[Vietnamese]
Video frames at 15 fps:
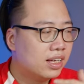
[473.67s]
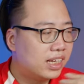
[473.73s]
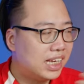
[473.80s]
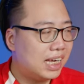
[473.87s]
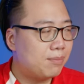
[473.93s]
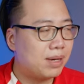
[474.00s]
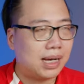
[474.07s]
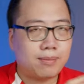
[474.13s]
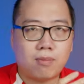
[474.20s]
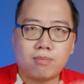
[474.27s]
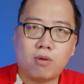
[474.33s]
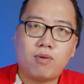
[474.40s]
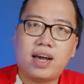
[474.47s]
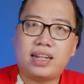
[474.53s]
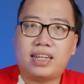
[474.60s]
khi mà cái bong
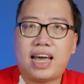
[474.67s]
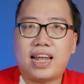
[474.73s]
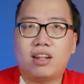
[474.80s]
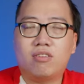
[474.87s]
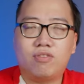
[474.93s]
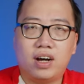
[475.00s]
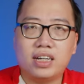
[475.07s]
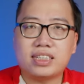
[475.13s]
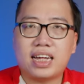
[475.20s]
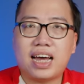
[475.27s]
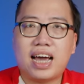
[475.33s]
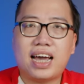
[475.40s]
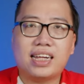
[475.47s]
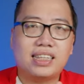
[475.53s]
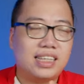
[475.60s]
bóng ETH nó vỡ
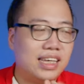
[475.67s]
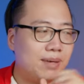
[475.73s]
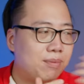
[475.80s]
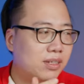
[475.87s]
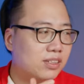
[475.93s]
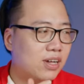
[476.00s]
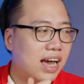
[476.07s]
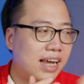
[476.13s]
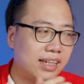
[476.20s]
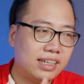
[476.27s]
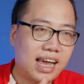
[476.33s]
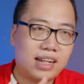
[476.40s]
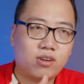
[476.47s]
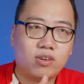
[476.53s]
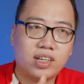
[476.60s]
ra thì mức giá ETH
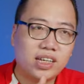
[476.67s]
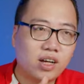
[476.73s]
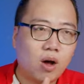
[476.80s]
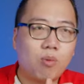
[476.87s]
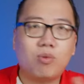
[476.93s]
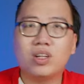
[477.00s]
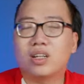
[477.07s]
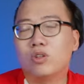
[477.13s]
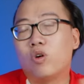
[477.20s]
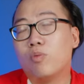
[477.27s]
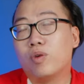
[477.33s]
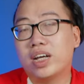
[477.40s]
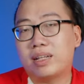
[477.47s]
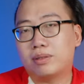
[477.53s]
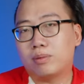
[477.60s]
có khi không còn được nổi
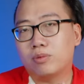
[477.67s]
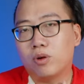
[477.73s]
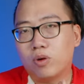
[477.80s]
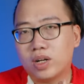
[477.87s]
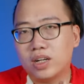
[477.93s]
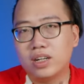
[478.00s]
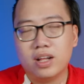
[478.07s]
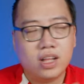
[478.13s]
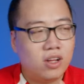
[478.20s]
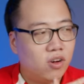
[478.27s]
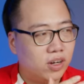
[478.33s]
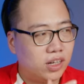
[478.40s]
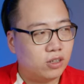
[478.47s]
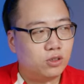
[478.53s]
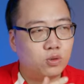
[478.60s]
1.500 đô cơ
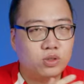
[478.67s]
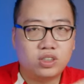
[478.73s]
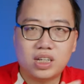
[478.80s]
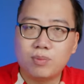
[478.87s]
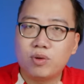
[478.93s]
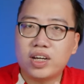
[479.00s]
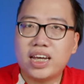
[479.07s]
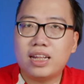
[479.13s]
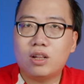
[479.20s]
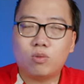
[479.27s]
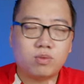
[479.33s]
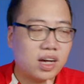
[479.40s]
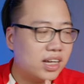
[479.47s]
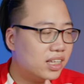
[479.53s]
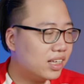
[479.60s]
có khi còn xuống dưới 1.000
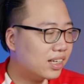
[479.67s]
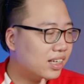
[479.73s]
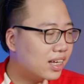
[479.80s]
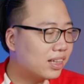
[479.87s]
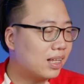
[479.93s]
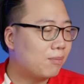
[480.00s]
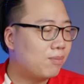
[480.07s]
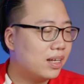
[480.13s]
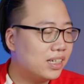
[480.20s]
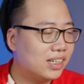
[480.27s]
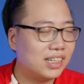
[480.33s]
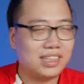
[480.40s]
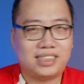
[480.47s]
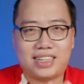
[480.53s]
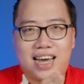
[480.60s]
lúc đấy thì yên tâm là những cái